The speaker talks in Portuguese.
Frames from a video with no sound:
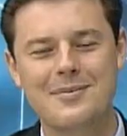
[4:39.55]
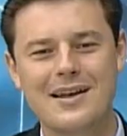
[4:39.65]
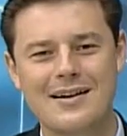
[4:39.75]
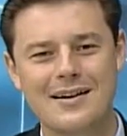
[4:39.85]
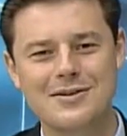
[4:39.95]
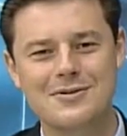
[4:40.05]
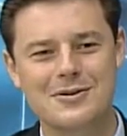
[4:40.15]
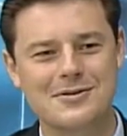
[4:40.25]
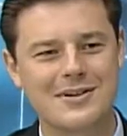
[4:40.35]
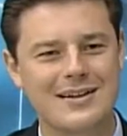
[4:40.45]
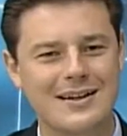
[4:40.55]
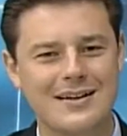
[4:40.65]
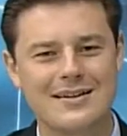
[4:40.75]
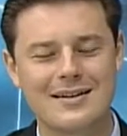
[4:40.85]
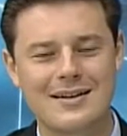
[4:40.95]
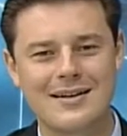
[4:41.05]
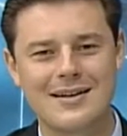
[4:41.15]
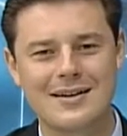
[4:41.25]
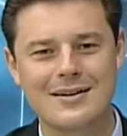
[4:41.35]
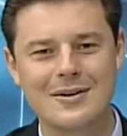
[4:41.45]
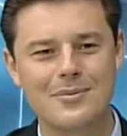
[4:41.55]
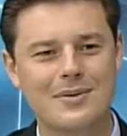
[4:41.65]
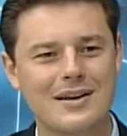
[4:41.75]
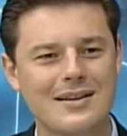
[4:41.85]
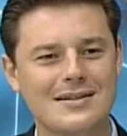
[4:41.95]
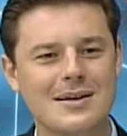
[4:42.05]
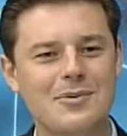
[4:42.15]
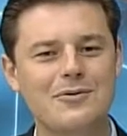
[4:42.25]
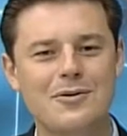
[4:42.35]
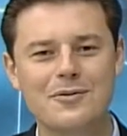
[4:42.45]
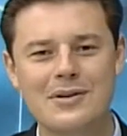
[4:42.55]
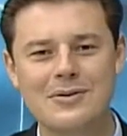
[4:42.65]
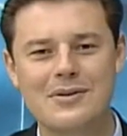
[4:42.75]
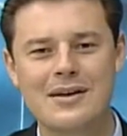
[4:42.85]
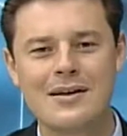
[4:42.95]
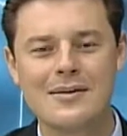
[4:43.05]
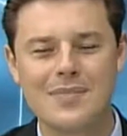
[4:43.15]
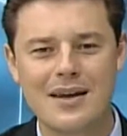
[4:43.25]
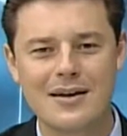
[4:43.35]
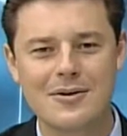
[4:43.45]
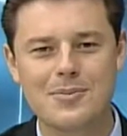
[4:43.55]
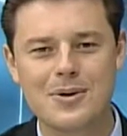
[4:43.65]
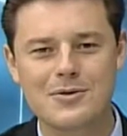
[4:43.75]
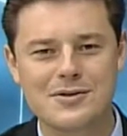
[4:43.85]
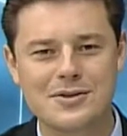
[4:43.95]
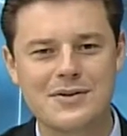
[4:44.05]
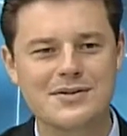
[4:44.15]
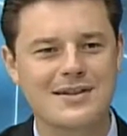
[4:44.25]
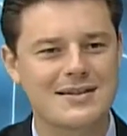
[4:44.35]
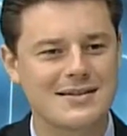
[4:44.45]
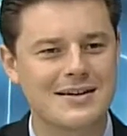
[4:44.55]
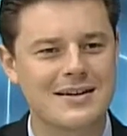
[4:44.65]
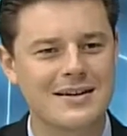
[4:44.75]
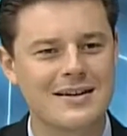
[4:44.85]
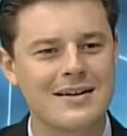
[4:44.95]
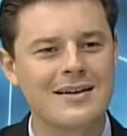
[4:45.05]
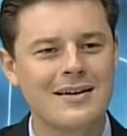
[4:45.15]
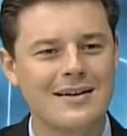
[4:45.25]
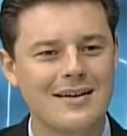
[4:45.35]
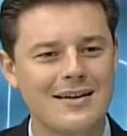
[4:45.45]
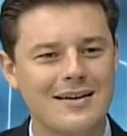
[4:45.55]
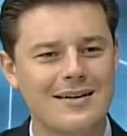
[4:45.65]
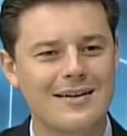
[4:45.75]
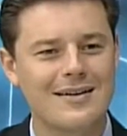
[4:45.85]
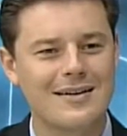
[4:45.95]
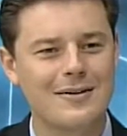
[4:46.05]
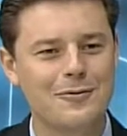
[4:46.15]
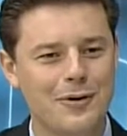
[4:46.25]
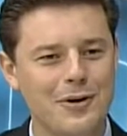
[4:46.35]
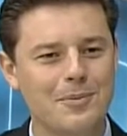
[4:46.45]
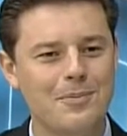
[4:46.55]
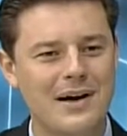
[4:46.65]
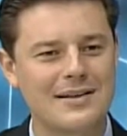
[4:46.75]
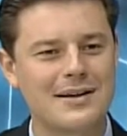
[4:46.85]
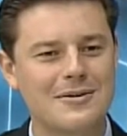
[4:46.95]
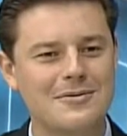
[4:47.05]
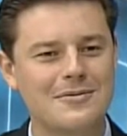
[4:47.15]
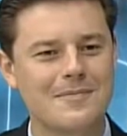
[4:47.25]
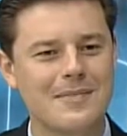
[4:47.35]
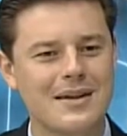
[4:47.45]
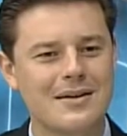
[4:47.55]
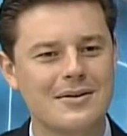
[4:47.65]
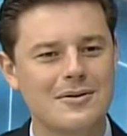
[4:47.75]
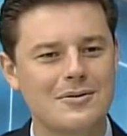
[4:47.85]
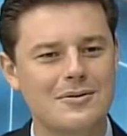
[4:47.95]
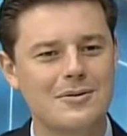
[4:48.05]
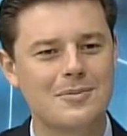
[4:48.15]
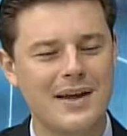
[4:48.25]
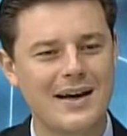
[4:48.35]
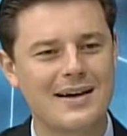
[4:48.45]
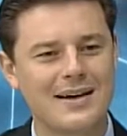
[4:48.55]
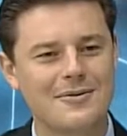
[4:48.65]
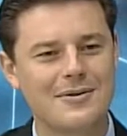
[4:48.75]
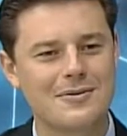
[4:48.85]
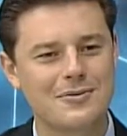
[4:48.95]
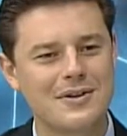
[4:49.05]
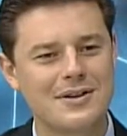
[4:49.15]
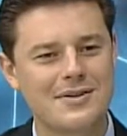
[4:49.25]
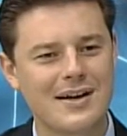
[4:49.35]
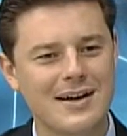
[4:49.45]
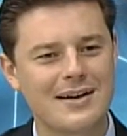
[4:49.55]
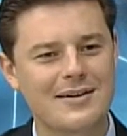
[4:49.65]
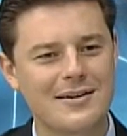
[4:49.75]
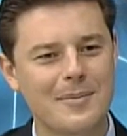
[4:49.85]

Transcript: também, é cliente nosso lá na, na Campo, né? Está sempre envolvido é, em prol dos serviços aí da CICAN. É, e foi um patrão do PH no, no, início da carreira